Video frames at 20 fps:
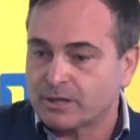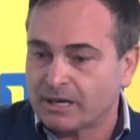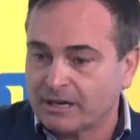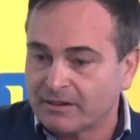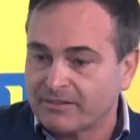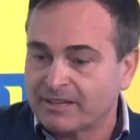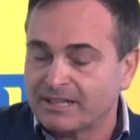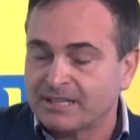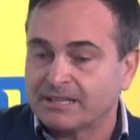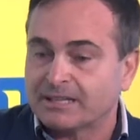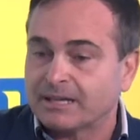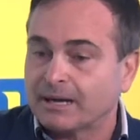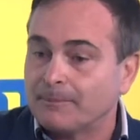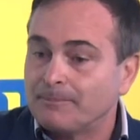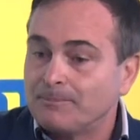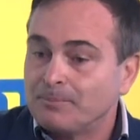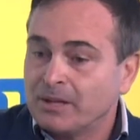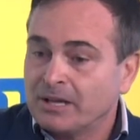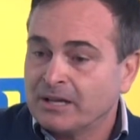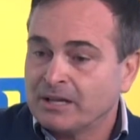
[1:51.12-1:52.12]
e nella vendita
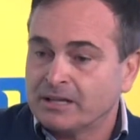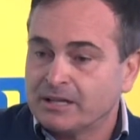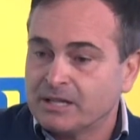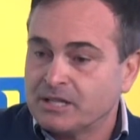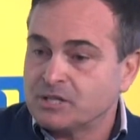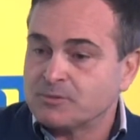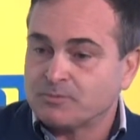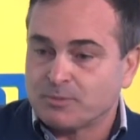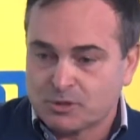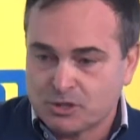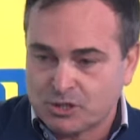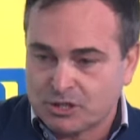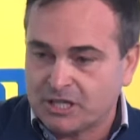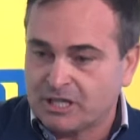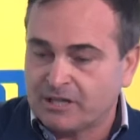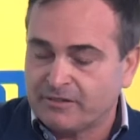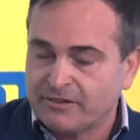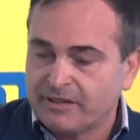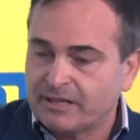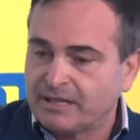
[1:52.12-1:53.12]
eh, di
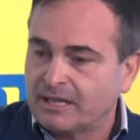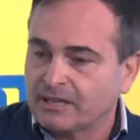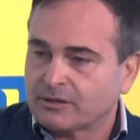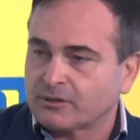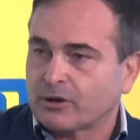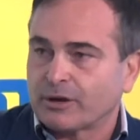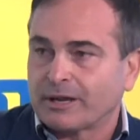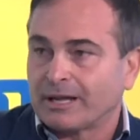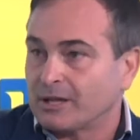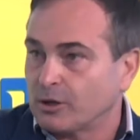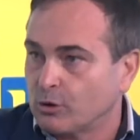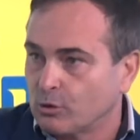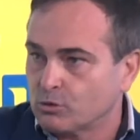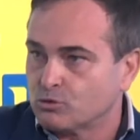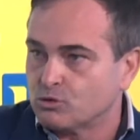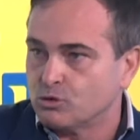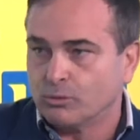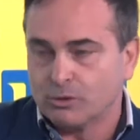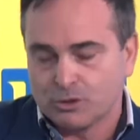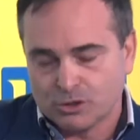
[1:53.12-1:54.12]
dispositivi di elettronica di
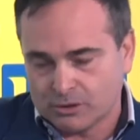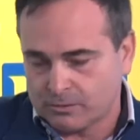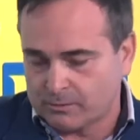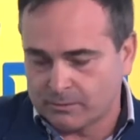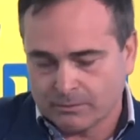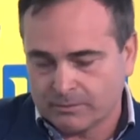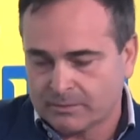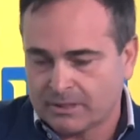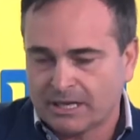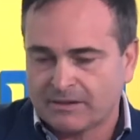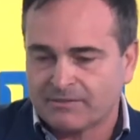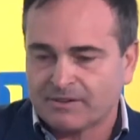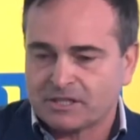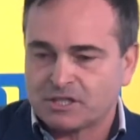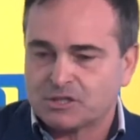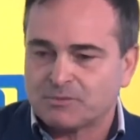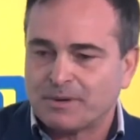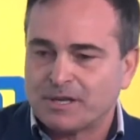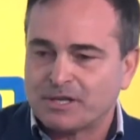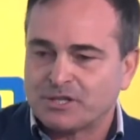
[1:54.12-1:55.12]
consumo, nella
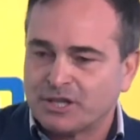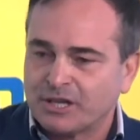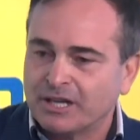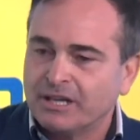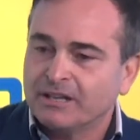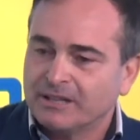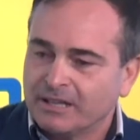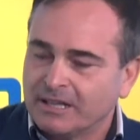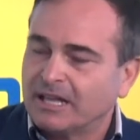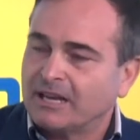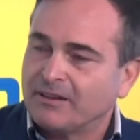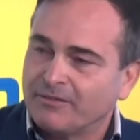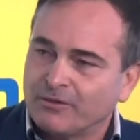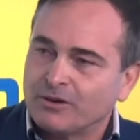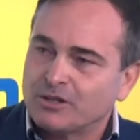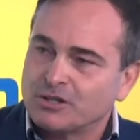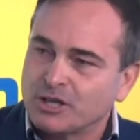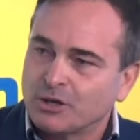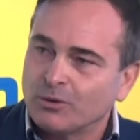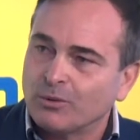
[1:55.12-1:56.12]
fattispecie di
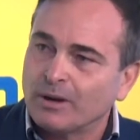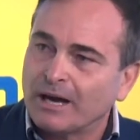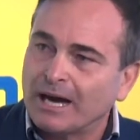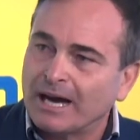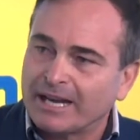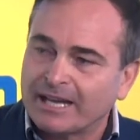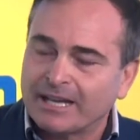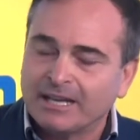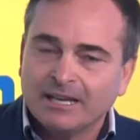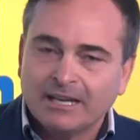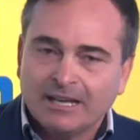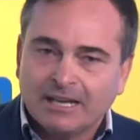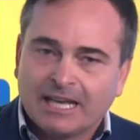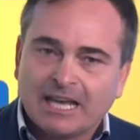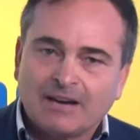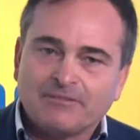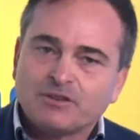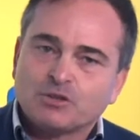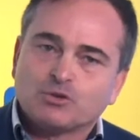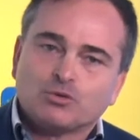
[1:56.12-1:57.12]
telefoni cellulari, che
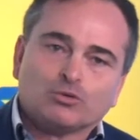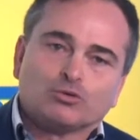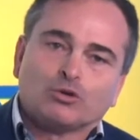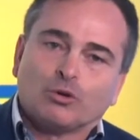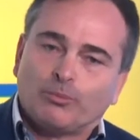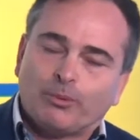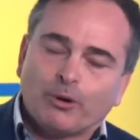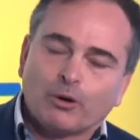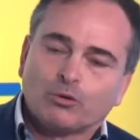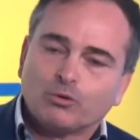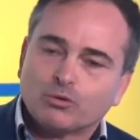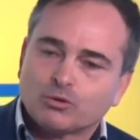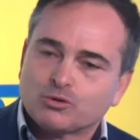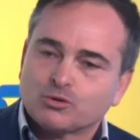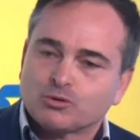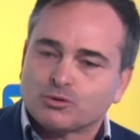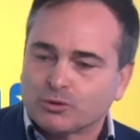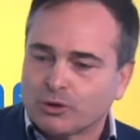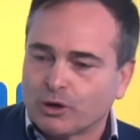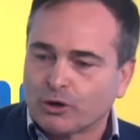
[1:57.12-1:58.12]
ha vissuto un po' il
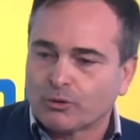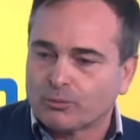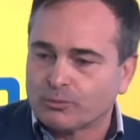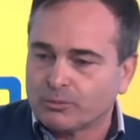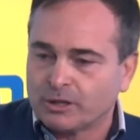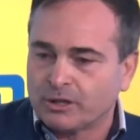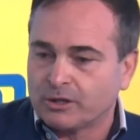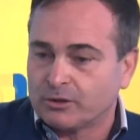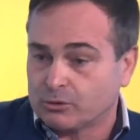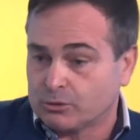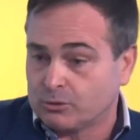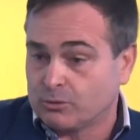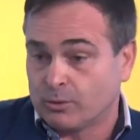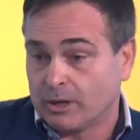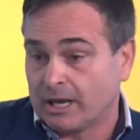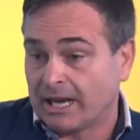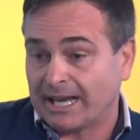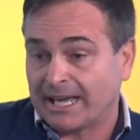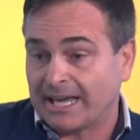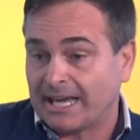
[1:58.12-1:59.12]
cursus honorum di
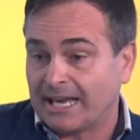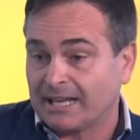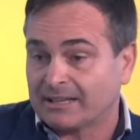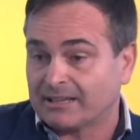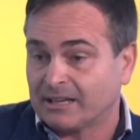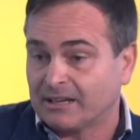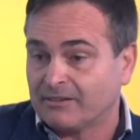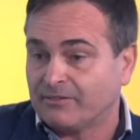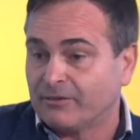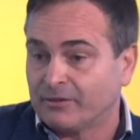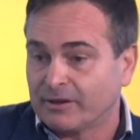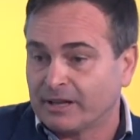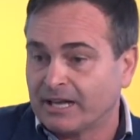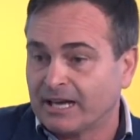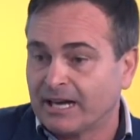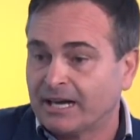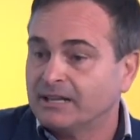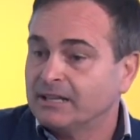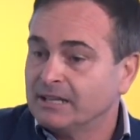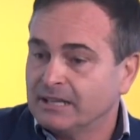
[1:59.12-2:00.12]
quella che è la
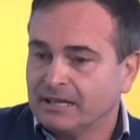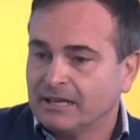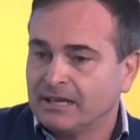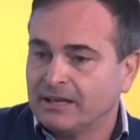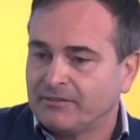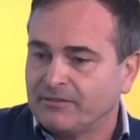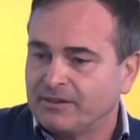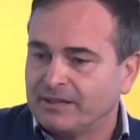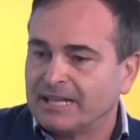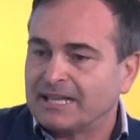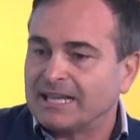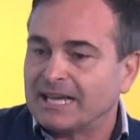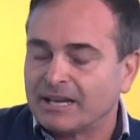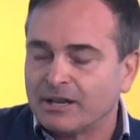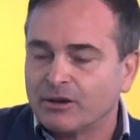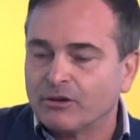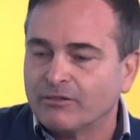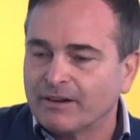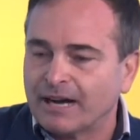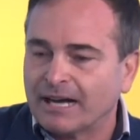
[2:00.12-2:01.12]
telefonia eh, fin dagli anni
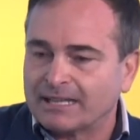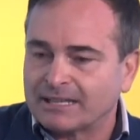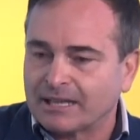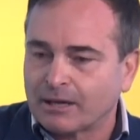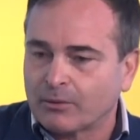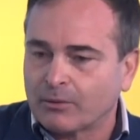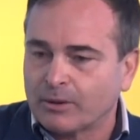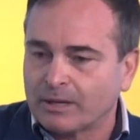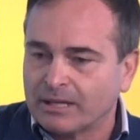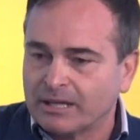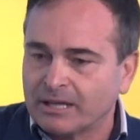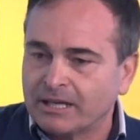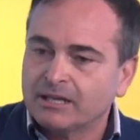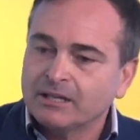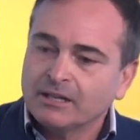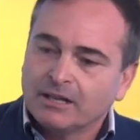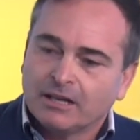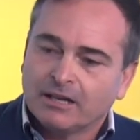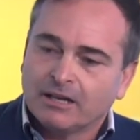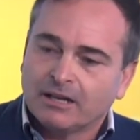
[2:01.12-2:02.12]
90, quindi
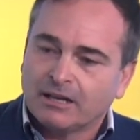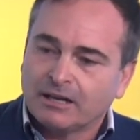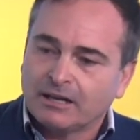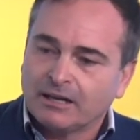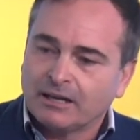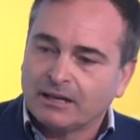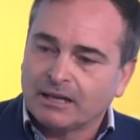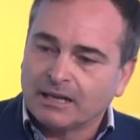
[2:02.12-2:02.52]
eh,